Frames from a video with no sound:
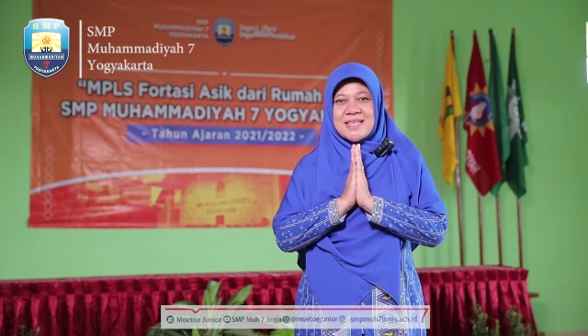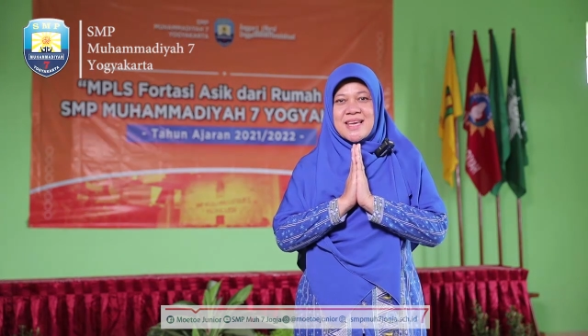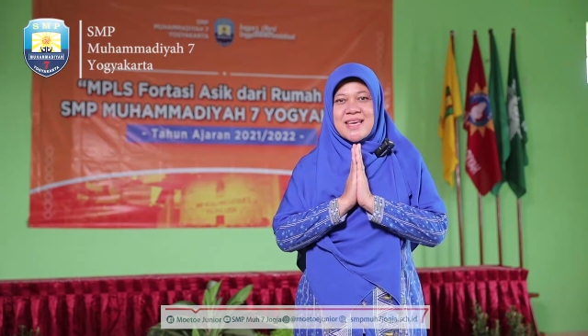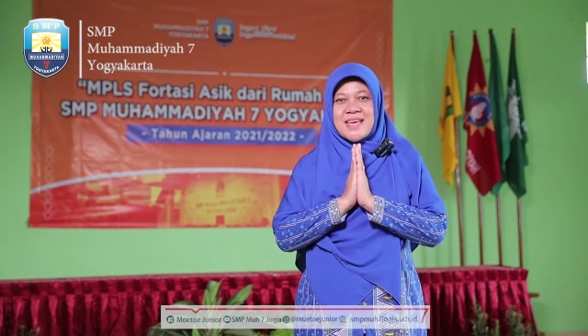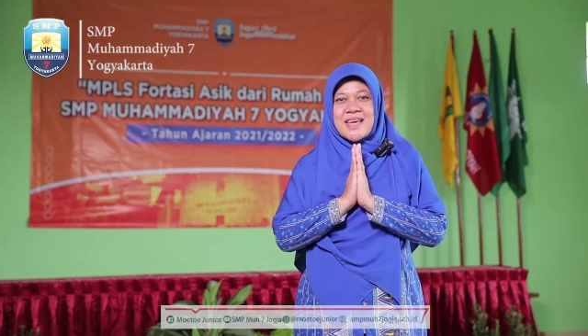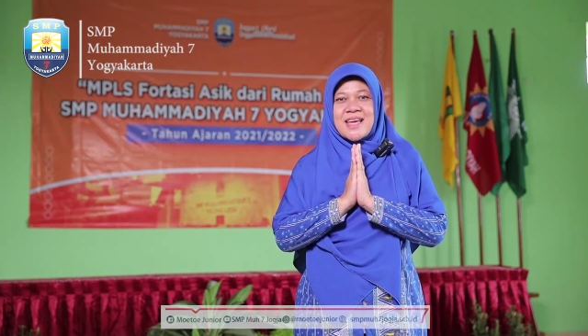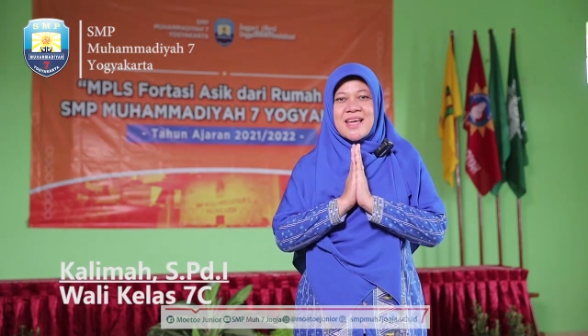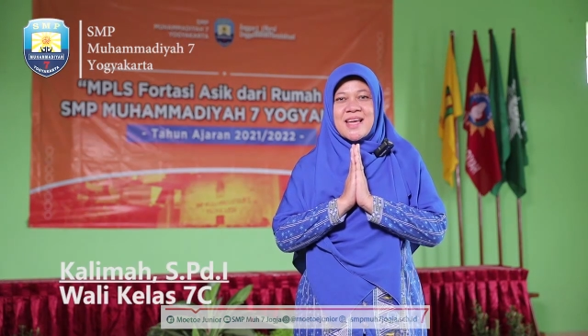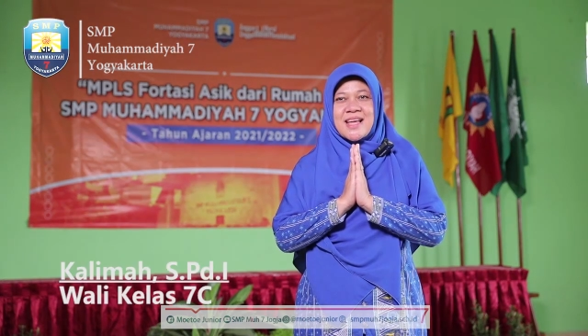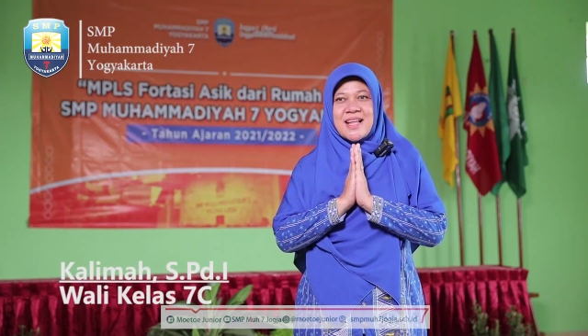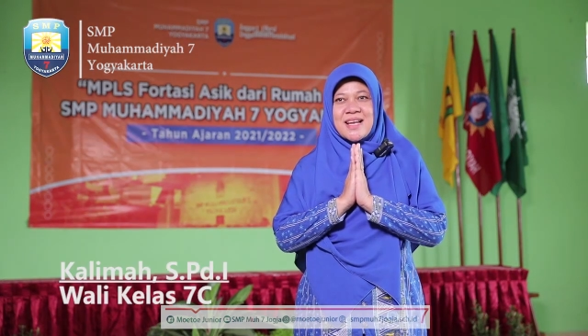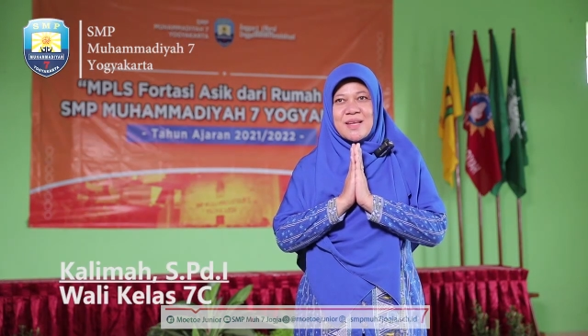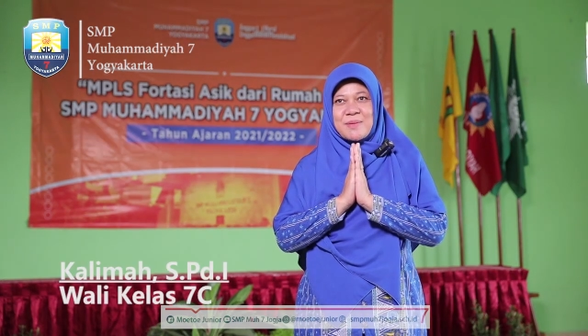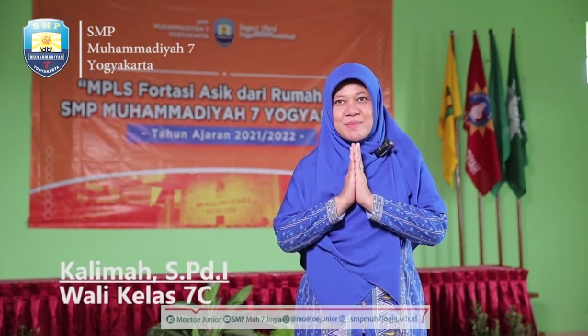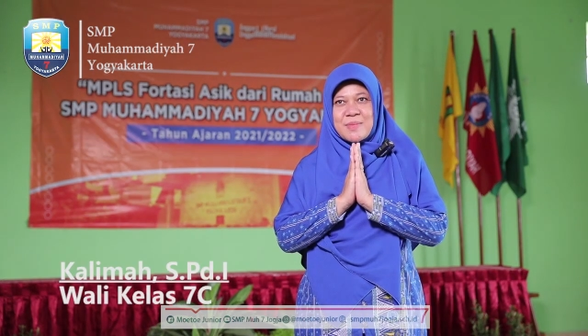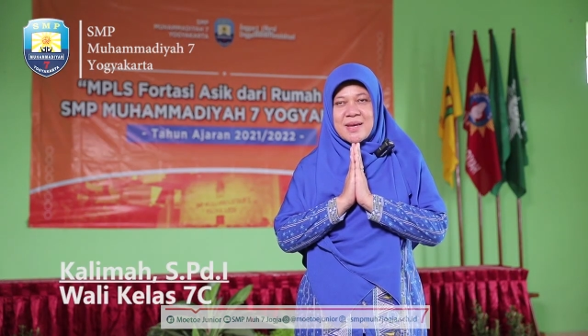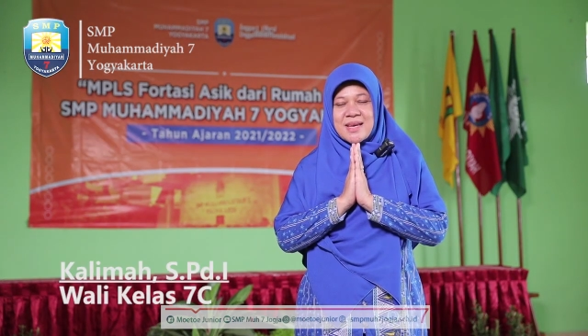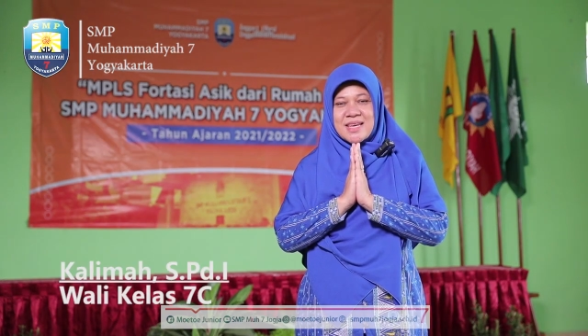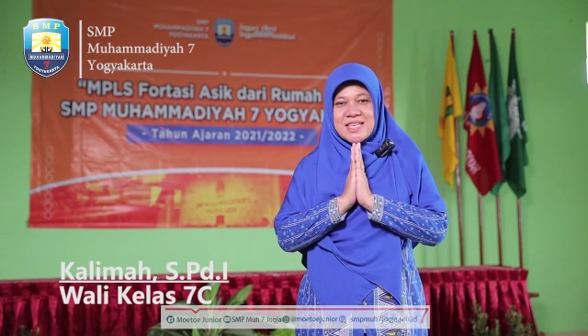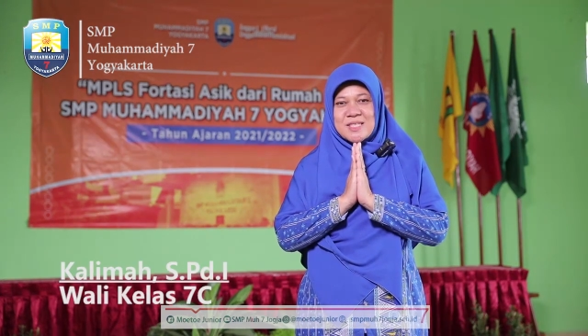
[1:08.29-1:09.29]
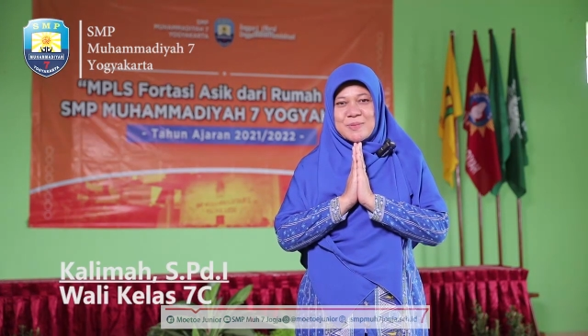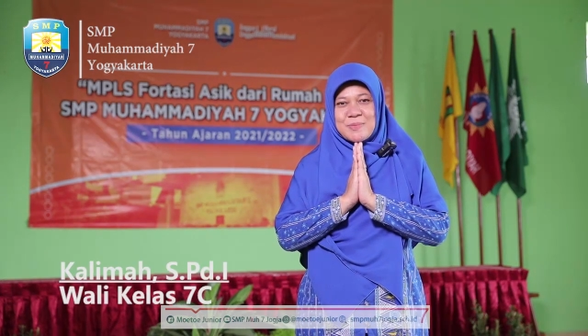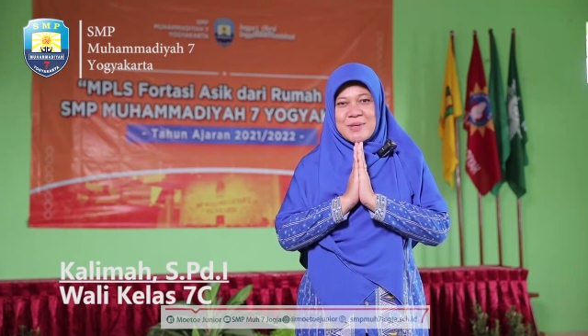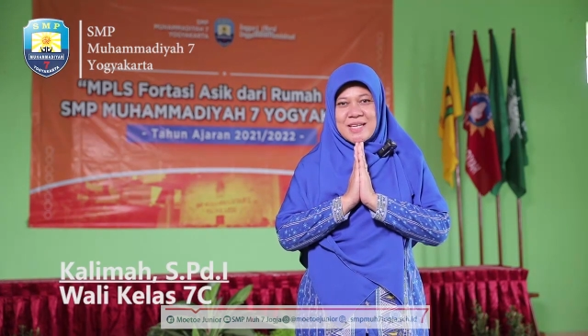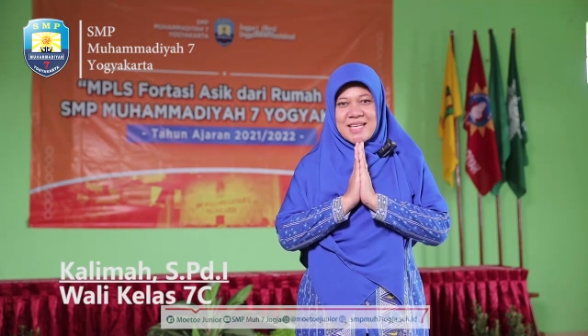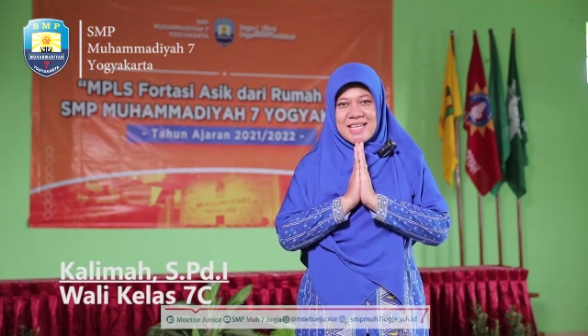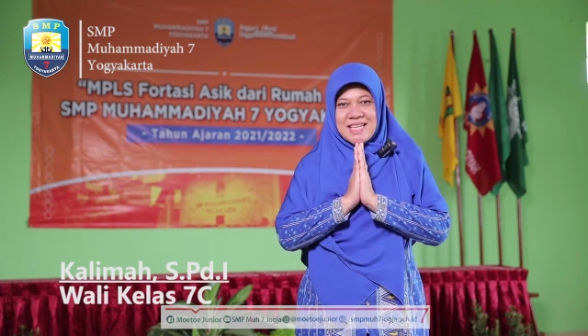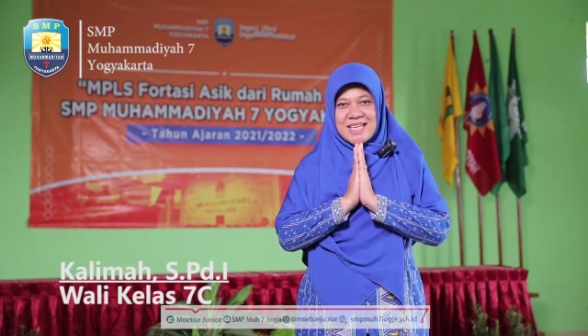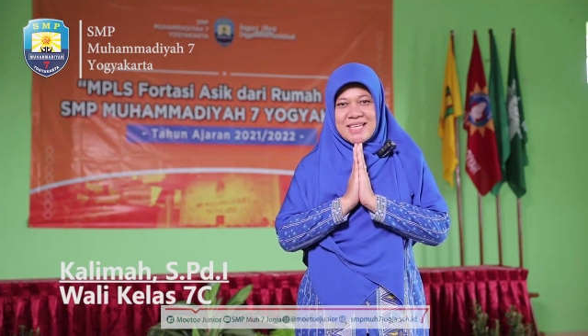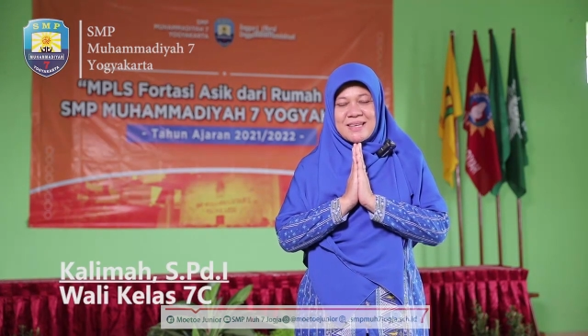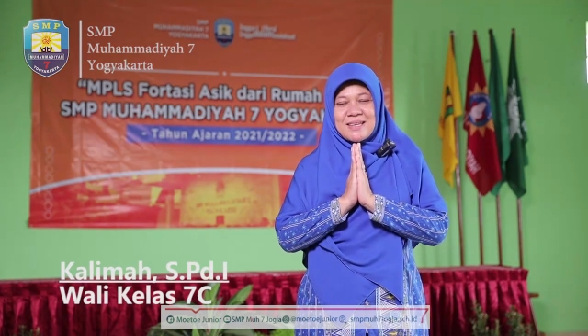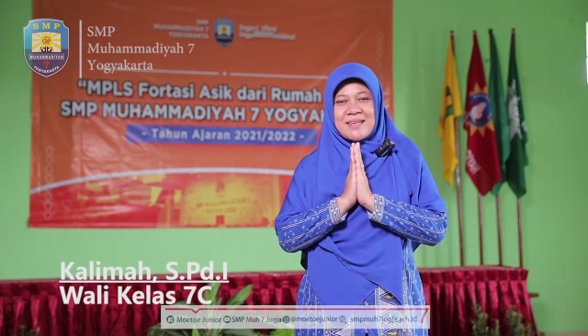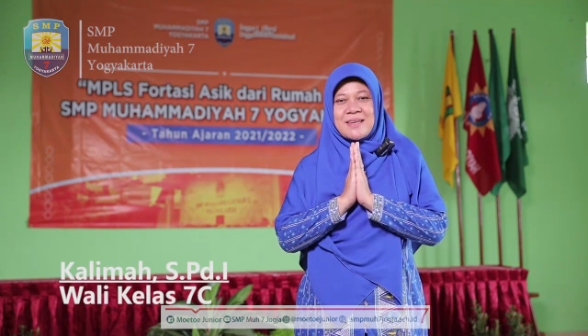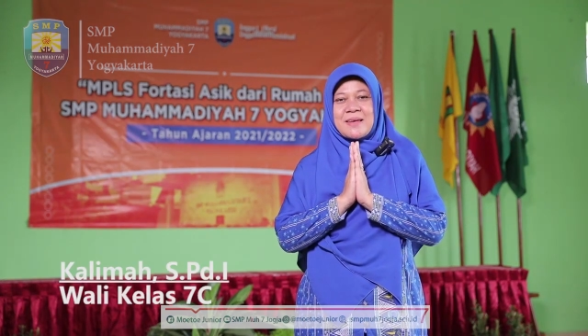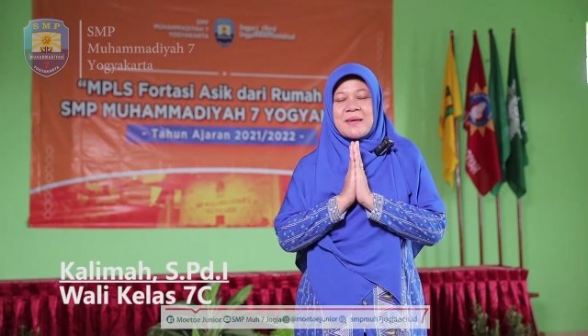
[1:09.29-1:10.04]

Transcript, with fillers: saya Halima SPDI,